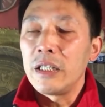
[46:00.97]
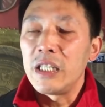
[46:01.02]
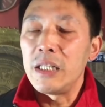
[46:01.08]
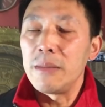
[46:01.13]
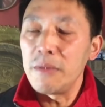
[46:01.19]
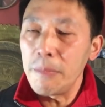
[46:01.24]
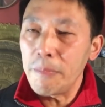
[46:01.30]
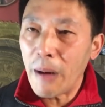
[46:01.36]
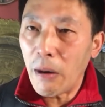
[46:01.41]

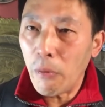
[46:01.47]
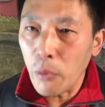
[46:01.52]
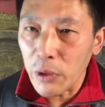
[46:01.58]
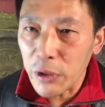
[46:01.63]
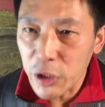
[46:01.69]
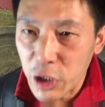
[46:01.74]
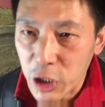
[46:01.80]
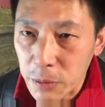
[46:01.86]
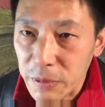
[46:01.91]
你们把我
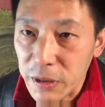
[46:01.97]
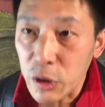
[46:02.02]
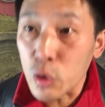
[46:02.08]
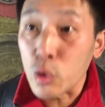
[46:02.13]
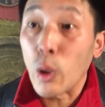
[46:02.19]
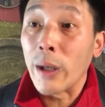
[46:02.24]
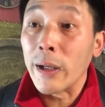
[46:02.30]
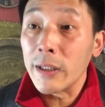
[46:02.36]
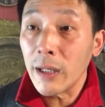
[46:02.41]
的视频
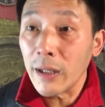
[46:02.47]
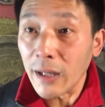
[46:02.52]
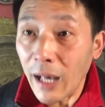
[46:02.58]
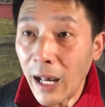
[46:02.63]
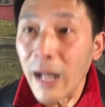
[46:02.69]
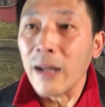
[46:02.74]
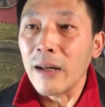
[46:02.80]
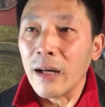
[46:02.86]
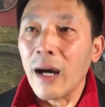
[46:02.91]
转给她
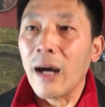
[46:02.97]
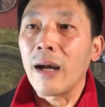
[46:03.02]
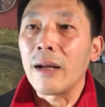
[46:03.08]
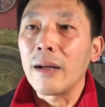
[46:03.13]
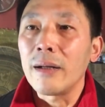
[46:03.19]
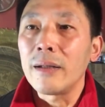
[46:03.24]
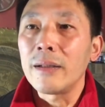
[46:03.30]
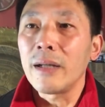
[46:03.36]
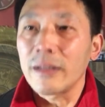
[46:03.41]
看一看，
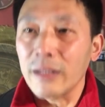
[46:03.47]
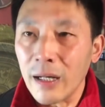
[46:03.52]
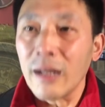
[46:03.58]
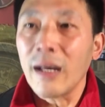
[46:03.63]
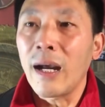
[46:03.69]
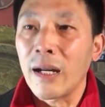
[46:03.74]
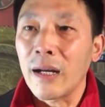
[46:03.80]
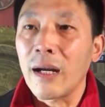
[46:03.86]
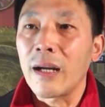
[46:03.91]
让她
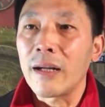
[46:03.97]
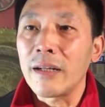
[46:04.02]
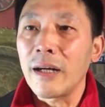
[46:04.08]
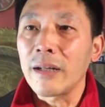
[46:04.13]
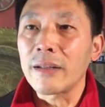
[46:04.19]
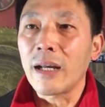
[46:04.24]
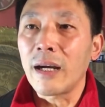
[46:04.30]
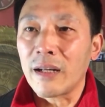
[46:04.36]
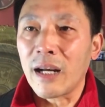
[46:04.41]
看一看，
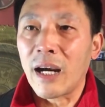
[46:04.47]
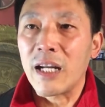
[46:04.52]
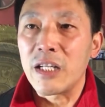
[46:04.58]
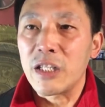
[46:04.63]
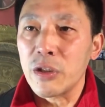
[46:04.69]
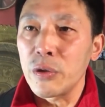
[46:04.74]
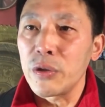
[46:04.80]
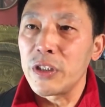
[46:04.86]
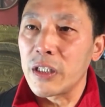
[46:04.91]
让她感
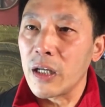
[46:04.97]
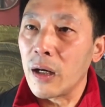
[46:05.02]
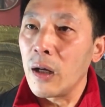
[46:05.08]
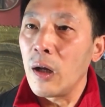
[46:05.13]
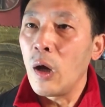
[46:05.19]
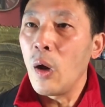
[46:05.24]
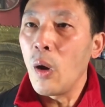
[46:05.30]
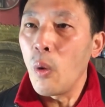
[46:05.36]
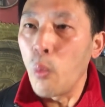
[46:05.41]
受一下
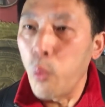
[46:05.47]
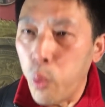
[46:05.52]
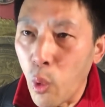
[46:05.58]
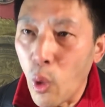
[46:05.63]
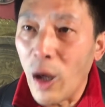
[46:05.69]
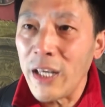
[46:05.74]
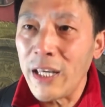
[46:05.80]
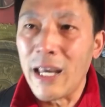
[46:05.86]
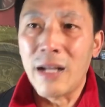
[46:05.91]

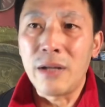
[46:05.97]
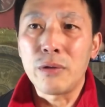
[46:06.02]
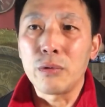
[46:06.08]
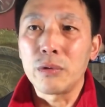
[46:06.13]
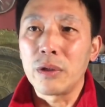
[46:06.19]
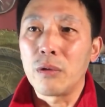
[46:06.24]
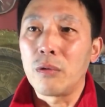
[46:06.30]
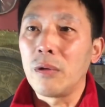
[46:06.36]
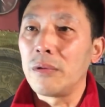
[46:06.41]
我眼
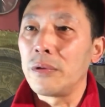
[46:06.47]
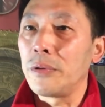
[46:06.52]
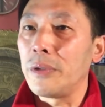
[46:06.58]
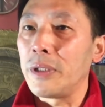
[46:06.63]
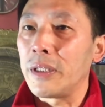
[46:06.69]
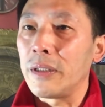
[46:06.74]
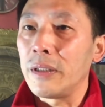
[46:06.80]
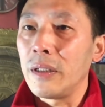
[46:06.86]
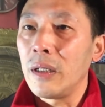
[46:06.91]
中的郭文
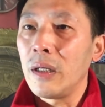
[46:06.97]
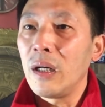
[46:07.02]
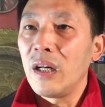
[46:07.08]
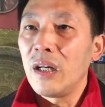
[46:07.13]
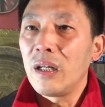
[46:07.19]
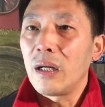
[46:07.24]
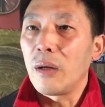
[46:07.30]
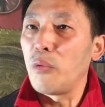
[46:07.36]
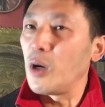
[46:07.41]
贵。
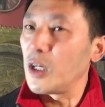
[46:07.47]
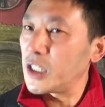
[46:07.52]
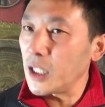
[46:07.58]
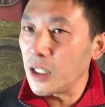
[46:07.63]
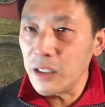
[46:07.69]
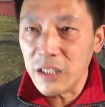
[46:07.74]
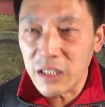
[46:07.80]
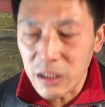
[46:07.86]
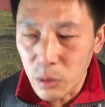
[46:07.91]
我
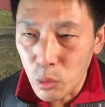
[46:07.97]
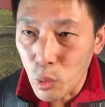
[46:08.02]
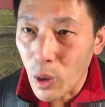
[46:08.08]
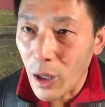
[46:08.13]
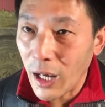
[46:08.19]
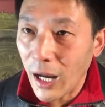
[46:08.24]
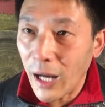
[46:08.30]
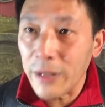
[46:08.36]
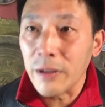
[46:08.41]
相信
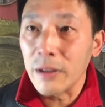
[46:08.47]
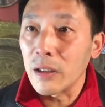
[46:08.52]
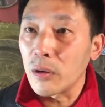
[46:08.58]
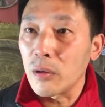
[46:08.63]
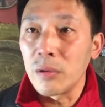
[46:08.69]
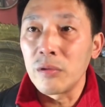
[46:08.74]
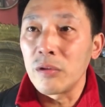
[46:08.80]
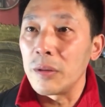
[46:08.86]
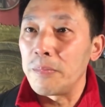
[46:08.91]
我看到的
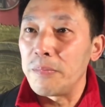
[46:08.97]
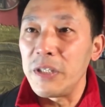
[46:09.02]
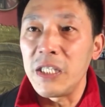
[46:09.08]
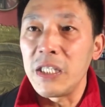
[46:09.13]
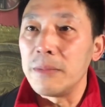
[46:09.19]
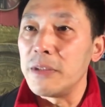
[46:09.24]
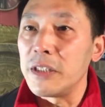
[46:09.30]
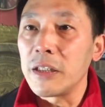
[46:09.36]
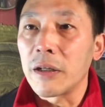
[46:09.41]
郭文贵比
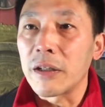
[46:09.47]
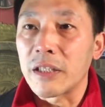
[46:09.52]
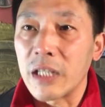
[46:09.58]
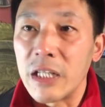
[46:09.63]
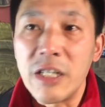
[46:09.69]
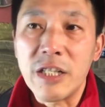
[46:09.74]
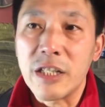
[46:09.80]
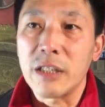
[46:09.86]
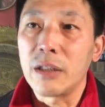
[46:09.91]
你们要
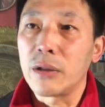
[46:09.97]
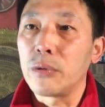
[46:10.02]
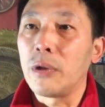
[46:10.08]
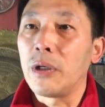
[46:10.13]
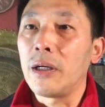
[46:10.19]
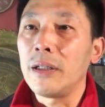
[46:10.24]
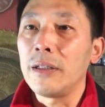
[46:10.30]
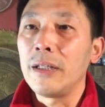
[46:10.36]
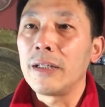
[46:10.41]
真实的
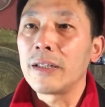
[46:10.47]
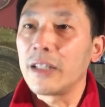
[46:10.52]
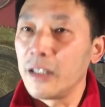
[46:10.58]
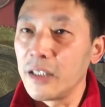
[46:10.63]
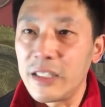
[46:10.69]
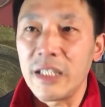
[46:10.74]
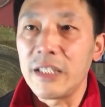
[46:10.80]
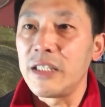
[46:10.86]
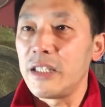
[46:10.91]
多，
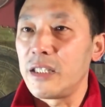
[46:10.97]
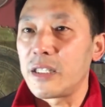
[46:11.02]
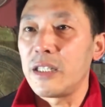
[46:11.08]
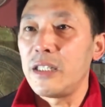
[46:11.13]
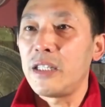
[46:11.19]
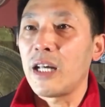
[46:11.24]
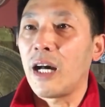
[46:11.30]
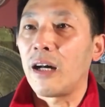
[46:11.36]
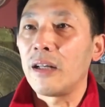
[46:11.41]
更接近
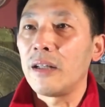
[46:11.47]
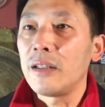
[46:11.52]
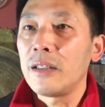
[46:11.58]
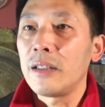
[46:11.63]
真相。